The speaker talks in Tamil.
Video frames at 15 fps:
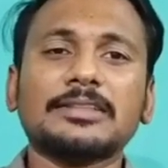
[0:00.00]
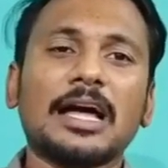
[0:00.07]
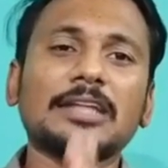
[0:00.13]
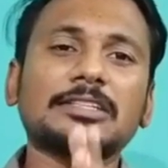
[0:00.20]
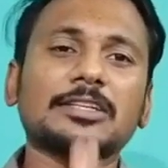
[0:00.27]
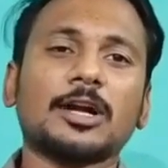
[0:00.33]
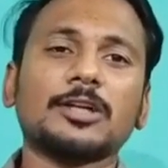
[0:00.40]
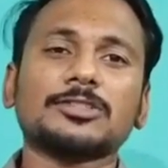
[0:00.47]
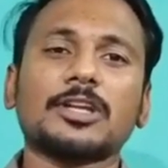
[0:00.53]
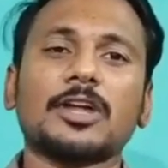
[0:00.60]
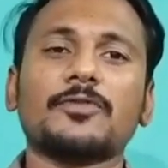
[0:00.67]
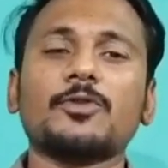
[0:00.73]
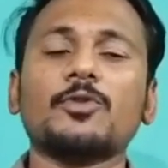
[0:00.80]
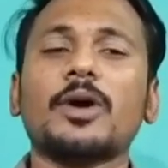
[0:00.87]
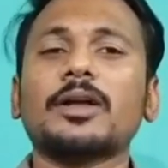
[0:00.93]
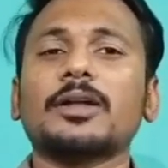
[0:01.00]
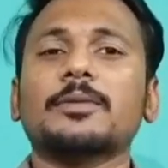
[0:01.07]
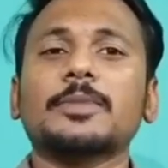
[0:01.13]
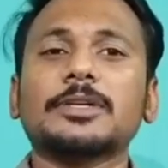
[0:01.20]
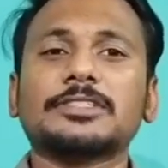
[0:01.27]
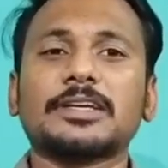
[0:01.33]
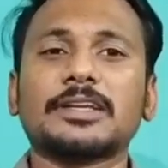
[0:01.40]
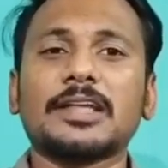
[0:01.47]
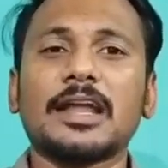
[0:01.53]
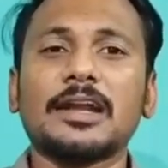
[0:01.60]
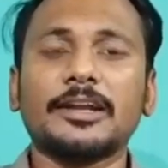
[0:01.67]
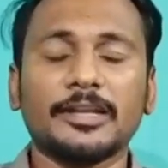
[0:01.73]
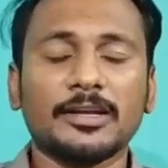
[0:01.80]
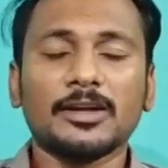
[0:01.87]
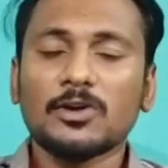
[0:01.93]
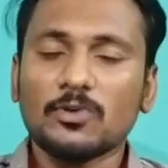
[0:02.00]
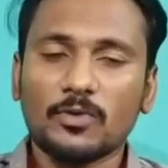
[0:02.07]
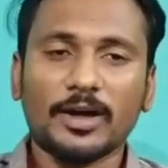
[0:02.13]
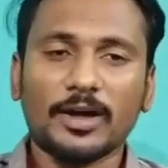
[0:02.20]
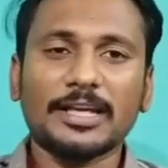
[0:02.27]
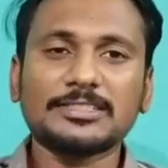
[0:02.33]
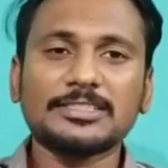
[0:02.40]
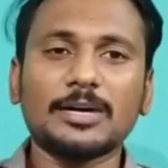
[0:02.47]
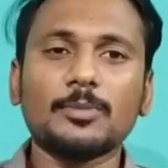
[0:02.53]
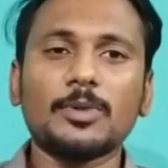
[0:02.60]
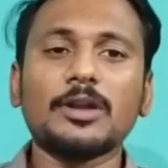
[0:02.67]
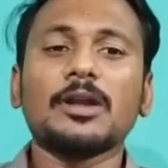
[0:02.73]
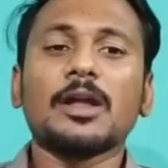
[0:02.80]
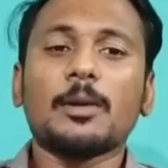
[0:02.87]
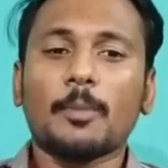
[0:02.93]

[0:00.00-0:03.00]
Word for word: தட்ஸ் அ கான்செப்ட் ஆஃப் யுவர் மிக்சர் ரியாலிட்டி ஃபார் எக்ஸாம்பிள்